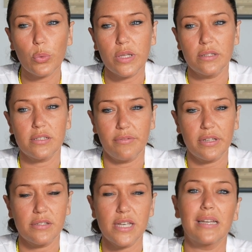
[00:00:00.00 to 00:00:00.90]
quindi se
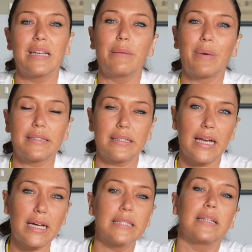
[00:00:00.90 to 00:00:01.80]
avete già il
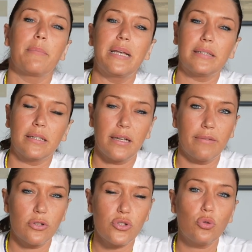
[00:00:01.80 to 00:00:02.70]
materiale da mettere
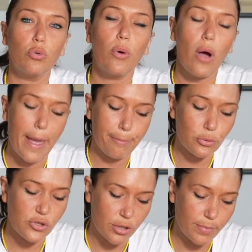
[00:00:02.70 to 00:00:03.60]
nell'avvolgitubo, è
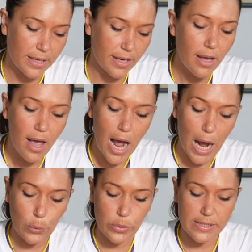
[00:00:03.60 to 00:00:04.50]
possibile
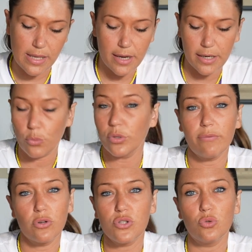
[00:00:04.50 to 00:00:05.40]
acquistare un
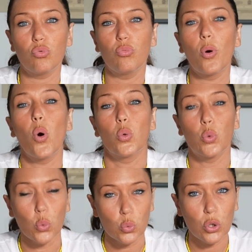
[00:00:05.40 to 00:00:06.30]
avvolgitubo
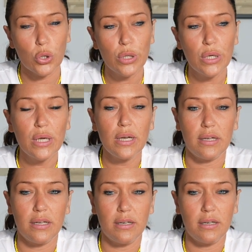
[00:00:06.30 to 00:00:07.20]
nudo. Eh,
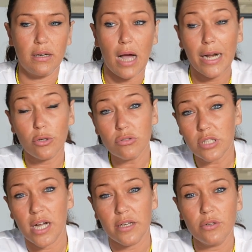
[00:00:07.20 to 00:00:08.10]
al
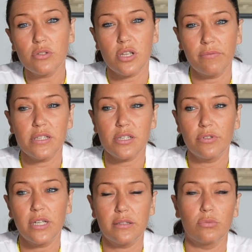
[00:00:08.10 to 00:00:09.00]
contrario, se invece
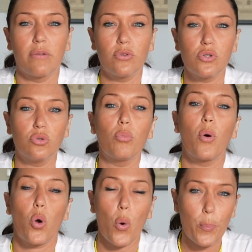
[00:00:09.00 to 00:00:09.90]
volete un avvolgitubo
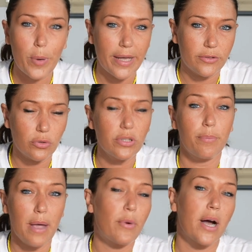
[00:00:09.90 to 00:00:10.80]
completo, li
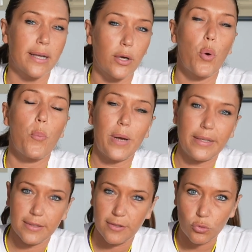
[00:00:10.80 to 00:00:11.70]
abbiamo anche
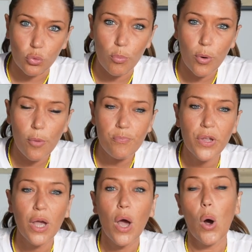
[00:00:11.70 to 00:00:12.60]
completi di tubo,
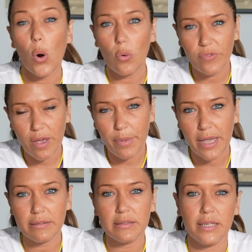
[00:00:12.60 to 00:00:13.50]

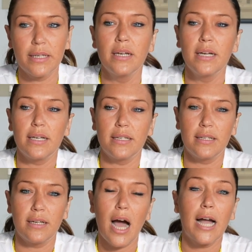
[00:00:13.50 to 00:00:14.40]
Ovviamente
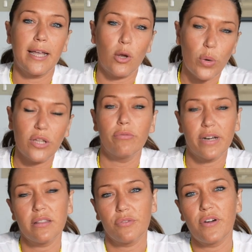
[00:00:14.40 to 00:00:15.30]
eh, anche qui
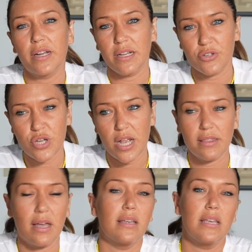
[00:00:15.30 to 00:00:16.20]
dovrete fare la
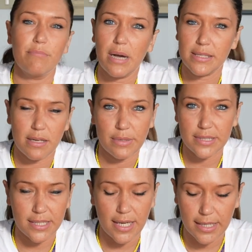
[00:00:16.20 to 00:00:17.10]
scelta in base al
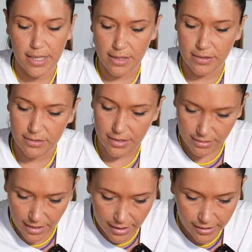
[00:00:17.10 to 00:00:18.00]
materiale che andate a
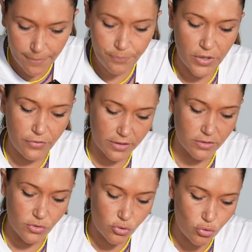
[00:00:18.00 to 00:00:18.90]
trattare, infatti
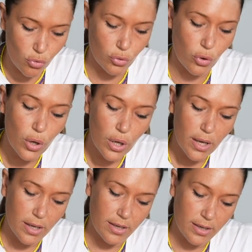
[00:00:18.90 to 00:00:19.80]
ci sono
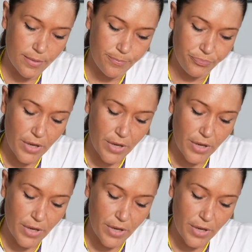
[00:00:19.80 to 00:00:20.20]
ehm,